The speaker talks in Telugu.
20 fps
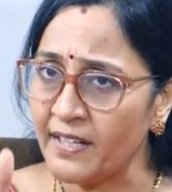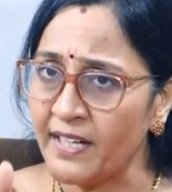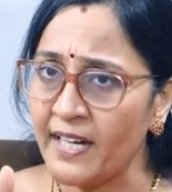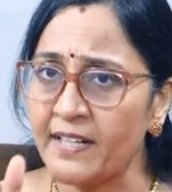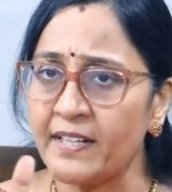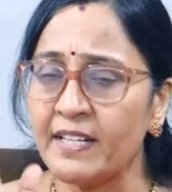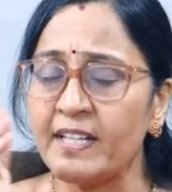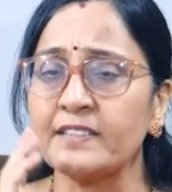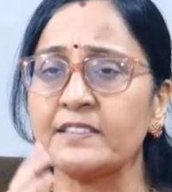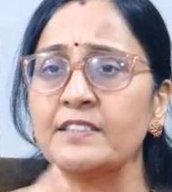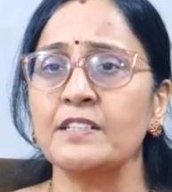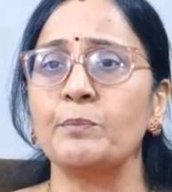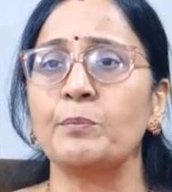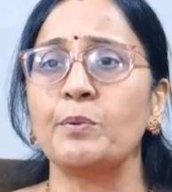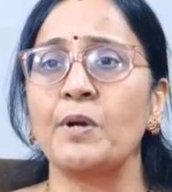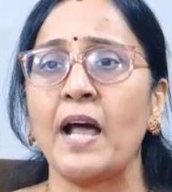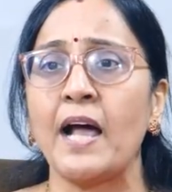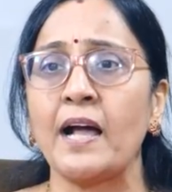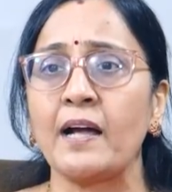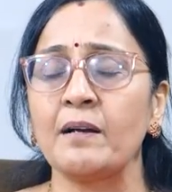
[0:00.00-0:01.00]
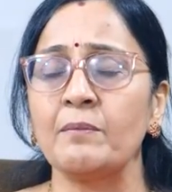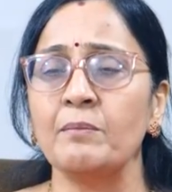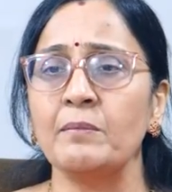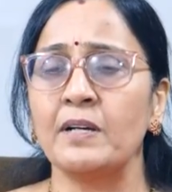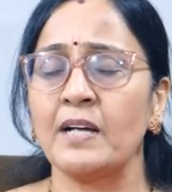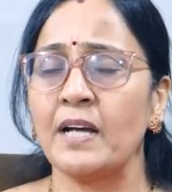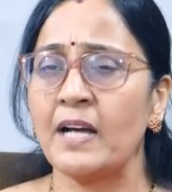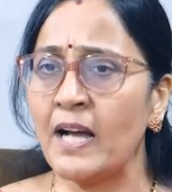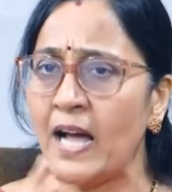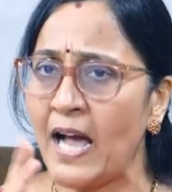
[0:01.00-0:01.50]
రెడ్ వేసినప్పుడు ఆగ
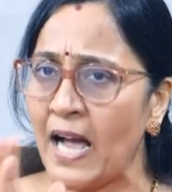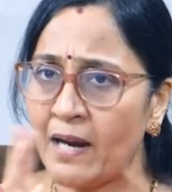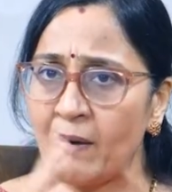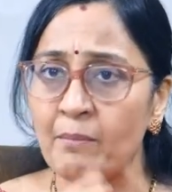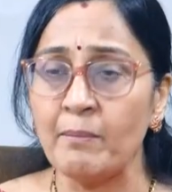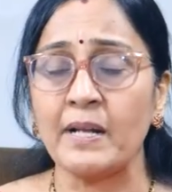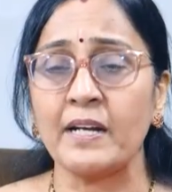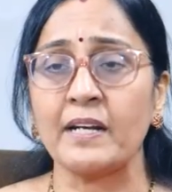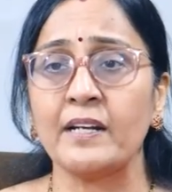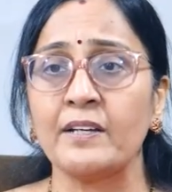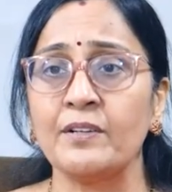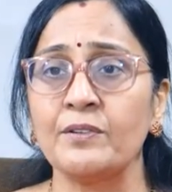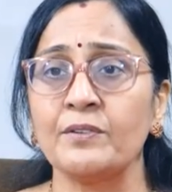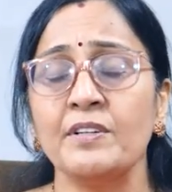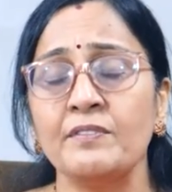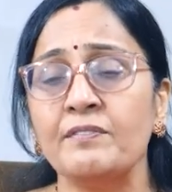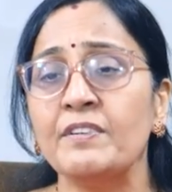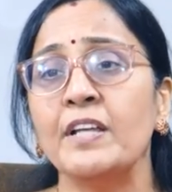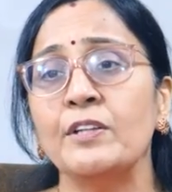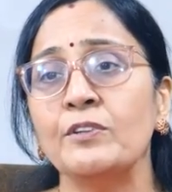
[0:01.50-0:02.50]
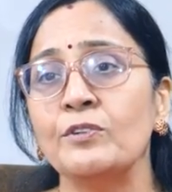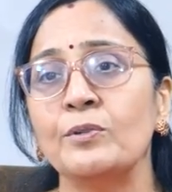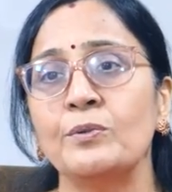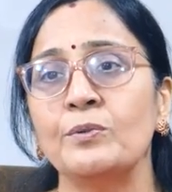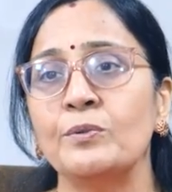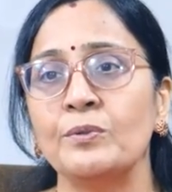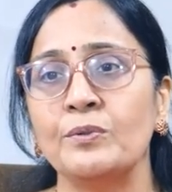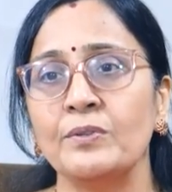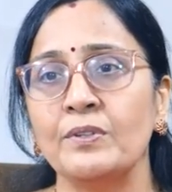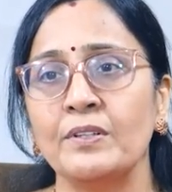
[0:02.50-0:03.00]
ఆగమన్నారు ఇవి ఎందుకు